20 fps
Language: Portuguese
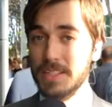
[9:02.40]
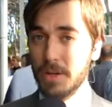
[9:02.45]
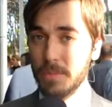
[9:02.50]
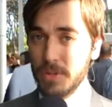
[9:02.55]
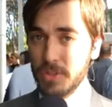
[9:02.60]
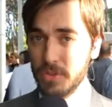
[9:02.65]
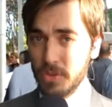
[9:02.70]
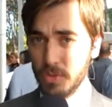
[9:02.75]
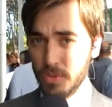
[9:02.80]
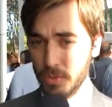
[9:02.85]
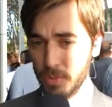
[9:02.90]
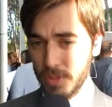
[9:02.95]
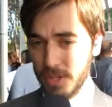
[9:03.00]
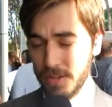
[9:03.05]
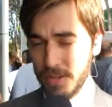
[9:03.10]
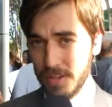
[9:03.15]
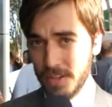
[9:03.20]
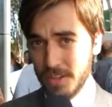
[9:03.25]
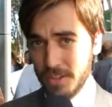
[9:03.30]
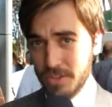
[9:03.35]
mas dá uma
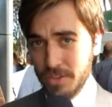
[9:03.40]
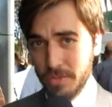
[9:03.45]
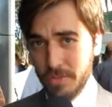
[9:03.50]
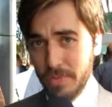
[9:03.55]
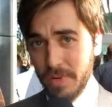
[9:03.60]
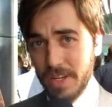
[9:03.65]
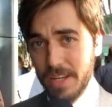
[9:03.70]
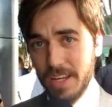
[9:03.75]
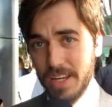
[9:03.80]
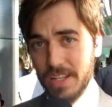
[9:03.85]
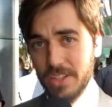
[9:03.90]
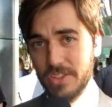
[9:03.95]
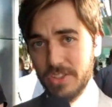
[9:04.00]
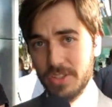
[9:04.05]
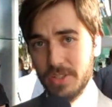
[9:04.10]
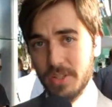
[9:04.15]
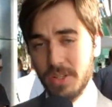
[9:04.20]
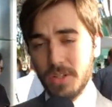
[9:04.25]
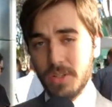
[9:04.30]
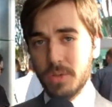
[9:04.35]
estrutura
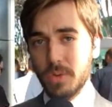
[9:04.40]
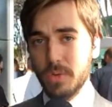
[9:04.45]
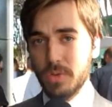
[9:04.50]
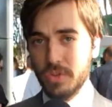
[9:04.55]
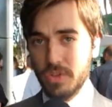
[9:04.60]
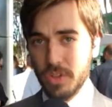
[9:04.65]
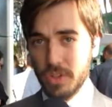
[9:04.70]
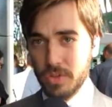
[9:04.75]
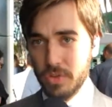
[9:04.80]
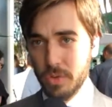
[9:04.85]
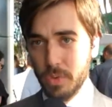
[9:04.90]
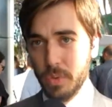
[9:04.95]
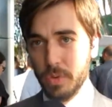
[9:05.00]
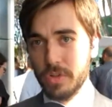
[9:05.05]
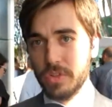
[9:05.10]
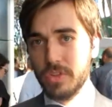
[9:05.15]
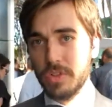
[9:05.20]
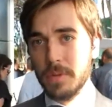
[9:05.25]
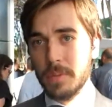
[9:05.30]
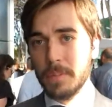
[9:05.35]
diferente no dia de
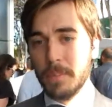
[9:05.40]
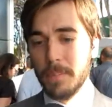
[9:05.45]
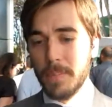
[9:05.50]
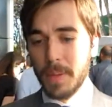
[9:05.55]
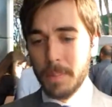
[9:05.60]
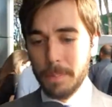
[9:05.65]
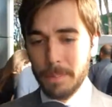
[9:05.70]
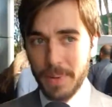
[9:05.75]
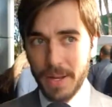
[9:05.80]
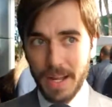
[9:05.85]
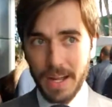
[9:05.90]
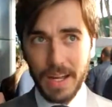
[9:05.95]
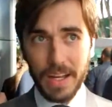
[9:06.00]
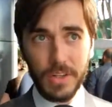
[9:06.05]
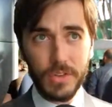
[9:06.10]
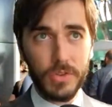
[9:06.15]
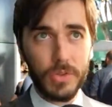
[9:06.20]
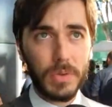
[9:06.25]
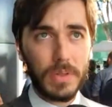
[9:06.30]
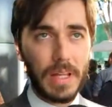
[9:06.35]
hoje
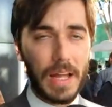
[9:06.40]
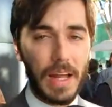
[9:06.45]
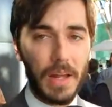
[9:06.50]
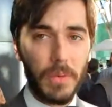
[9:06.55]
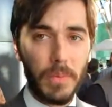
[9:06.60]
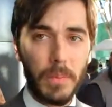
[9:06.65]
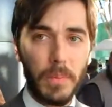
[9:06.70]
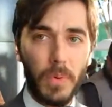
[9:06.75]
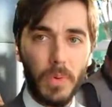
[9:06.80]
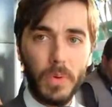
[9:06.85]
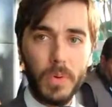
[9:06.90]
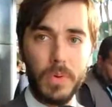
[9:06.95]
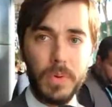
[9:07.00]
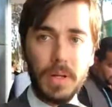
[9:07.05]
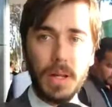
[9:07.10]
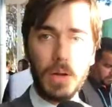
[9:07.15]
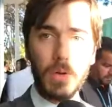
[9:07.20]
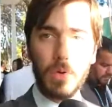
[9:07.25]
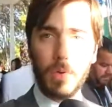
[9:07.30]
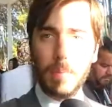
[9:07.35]
para ajudar um
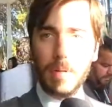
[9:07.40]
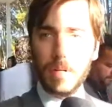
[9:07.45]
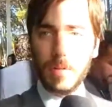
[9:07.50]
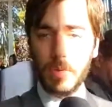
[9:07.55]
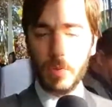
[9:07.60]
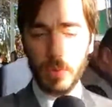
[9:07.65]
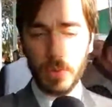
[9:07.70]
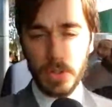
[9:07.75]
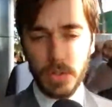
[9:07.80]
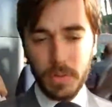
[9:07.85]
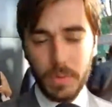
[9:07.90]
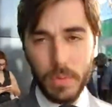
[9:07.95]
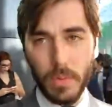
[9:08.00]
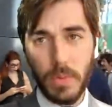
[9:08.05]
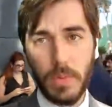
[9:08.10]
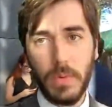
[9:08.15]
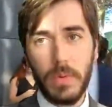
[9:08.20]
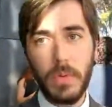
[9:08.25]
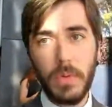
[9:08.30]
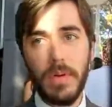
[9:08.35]
pouco na cobertura
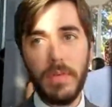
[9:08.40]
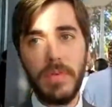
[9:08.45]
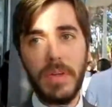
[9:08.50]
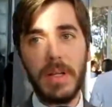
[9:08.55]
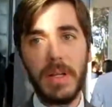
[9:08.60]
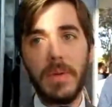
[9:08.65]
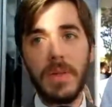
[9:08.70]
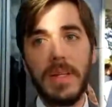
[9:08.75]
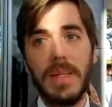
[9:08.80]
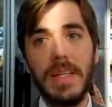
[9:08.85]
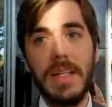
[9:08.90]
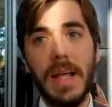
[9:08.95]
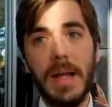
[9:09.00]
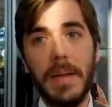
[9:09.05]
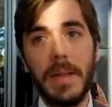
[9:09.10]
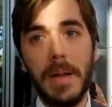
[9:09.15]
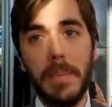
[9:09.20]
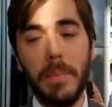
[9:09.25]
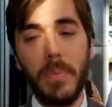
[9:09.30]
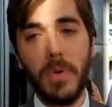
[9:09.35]
do, do evento aqui
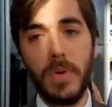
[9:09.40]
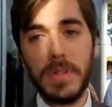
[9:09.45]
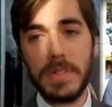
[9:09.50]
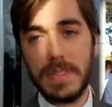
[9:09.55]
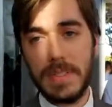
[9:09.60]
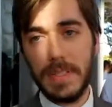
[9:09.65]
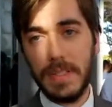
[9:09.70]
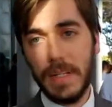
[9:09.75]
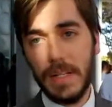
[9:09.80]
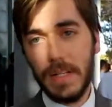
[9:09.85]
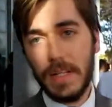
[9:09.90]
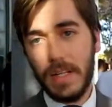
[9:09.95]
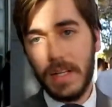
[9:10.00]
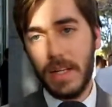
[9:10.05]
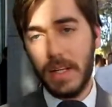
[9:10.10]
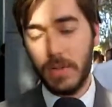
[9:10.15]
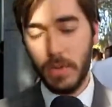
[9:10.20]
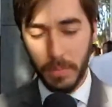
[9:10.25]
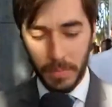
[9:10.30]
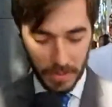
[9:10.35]
da, da posse
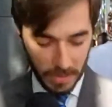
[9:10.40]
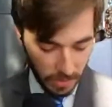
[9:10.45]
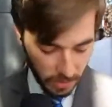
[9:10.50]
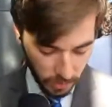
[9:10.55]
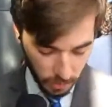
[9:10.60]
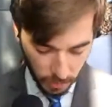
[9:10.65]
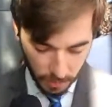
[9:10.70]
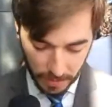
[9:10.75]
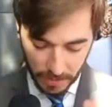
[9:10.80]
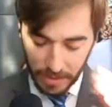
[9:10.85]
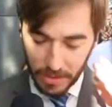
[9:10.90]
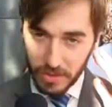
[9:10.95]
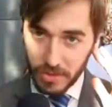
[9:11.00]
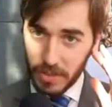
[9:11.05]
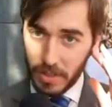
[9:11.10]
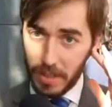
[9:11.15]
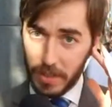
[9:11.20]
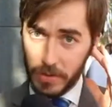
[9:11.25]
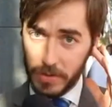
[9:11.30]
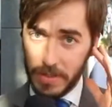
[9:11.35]
é, do ministro
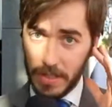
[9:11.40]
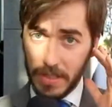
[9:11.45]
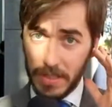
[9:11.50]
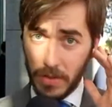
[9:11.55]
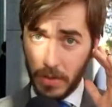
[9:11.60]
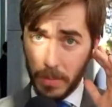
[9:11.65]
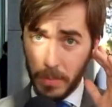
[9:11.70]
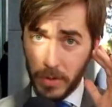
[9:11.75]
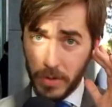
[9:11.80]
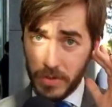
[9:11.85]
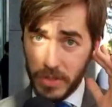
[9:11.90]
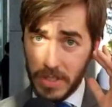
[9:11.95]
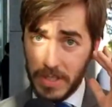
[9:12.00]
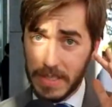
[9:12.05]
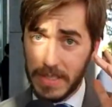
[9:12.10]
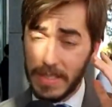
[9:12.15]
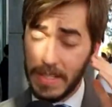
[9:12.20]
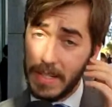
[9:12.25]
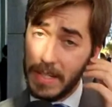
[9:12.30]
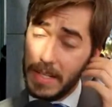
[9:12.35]
Cristiano Zanin. Como eu
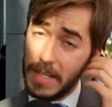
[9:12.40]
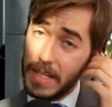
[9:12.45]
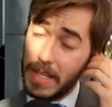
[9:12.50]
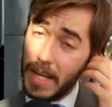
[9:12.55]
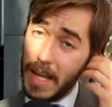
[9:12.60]
disse,